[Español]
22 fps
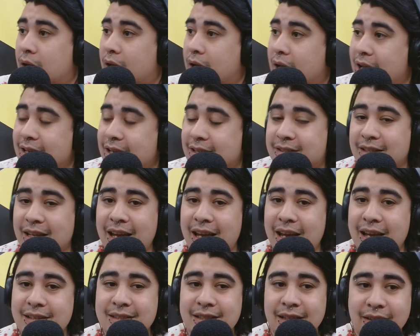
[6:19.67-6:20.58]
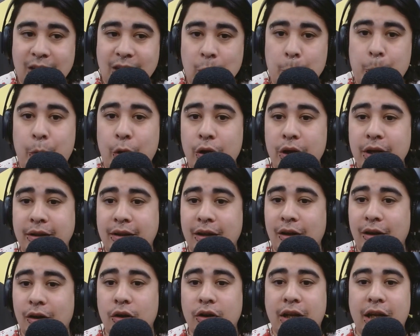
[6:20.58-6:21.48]
Es ese tipo de
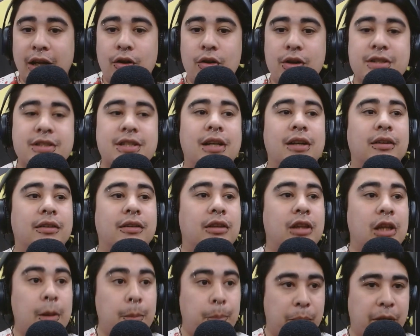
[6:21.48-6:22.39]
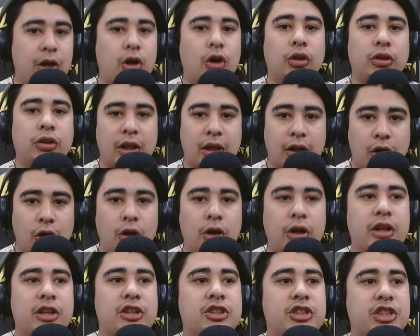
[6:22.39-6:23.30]
terror que no es el típico
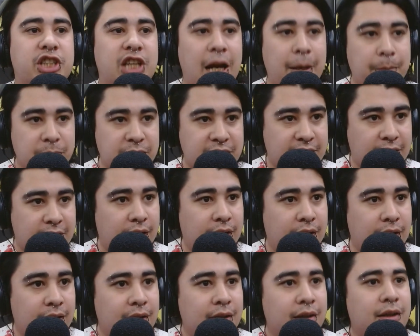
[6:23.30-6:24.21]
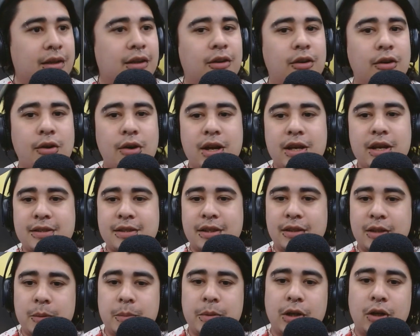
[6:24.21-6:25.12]
terror jumpscare, no es
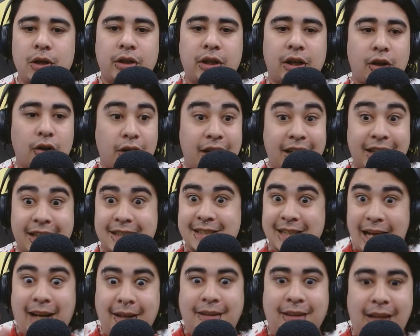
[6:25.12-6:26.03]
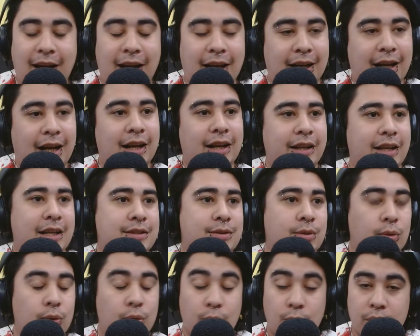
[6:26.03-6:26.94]
el típico terror que te salta a la cara y hace
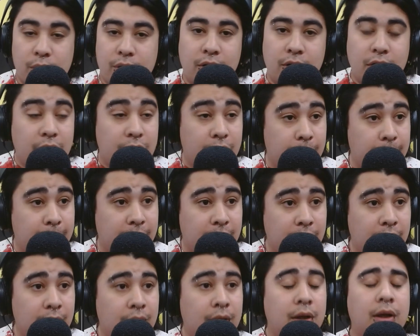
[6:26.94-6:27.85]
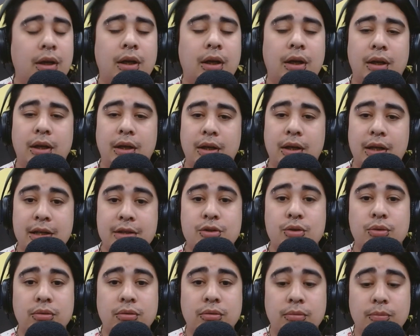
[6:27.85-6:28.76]
un ruido enorme eh,
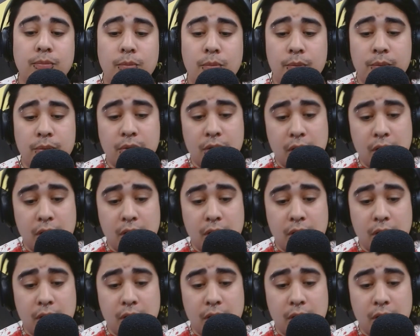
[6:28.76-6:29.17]
es, un,